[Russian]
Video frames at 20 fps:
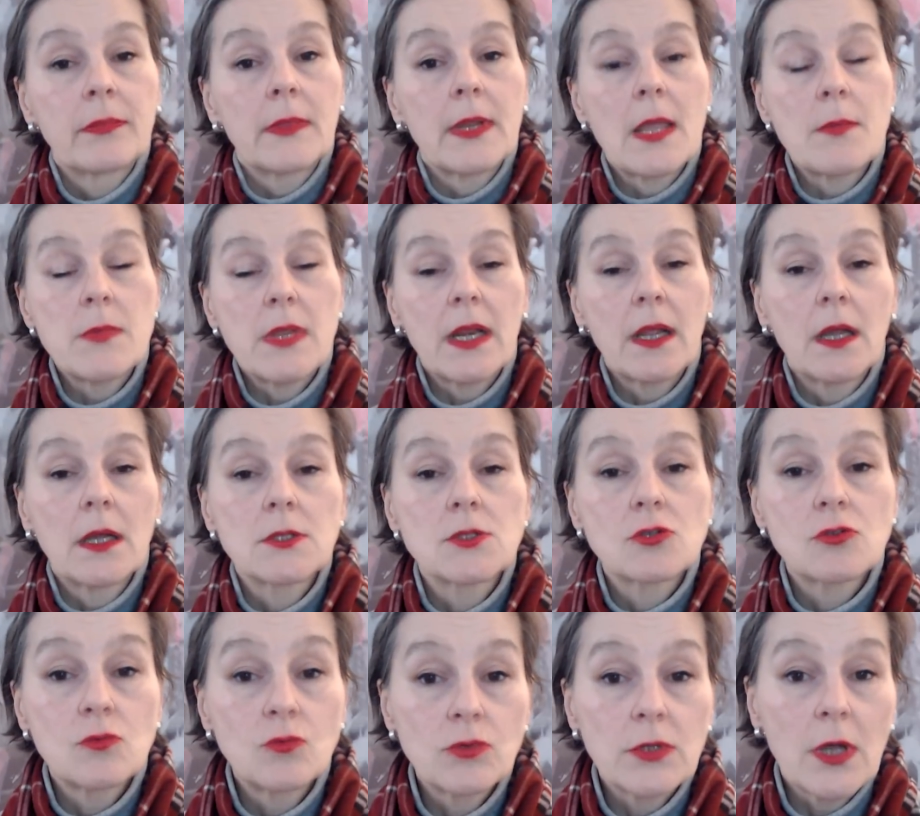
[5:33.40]

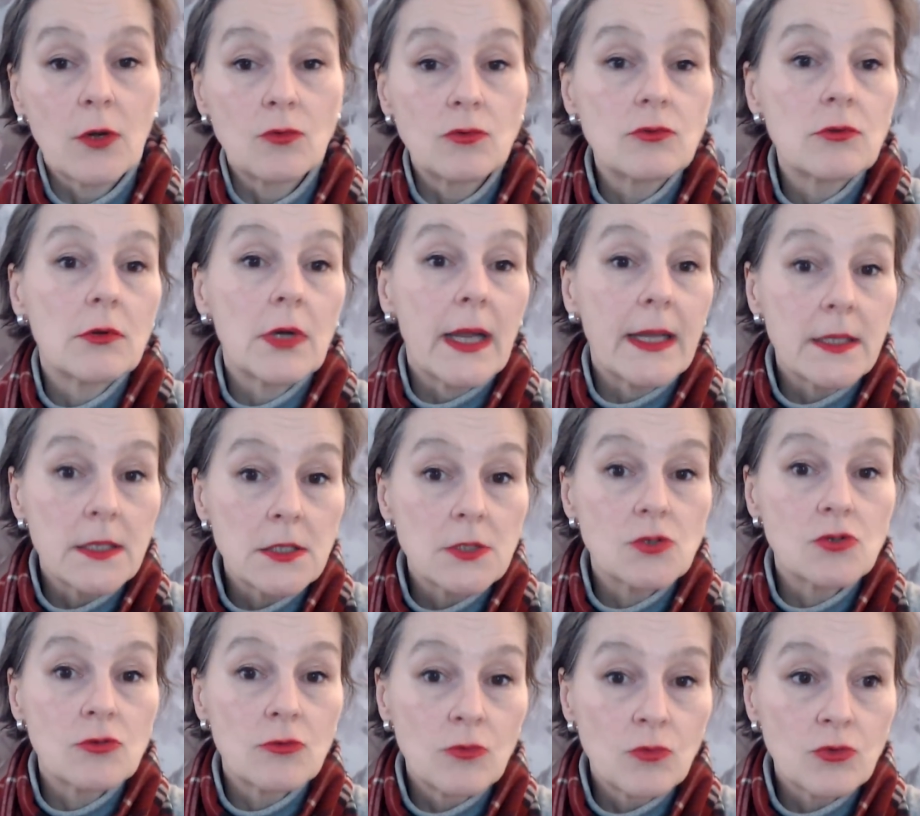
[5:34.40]
американскому народу, они
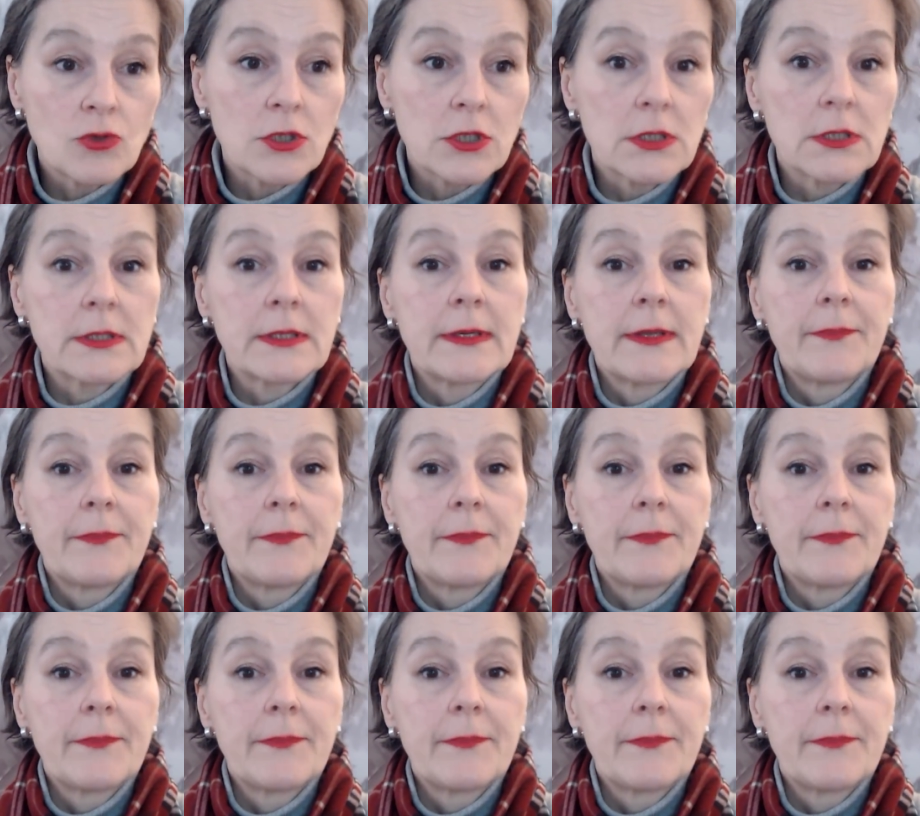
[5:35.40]
служат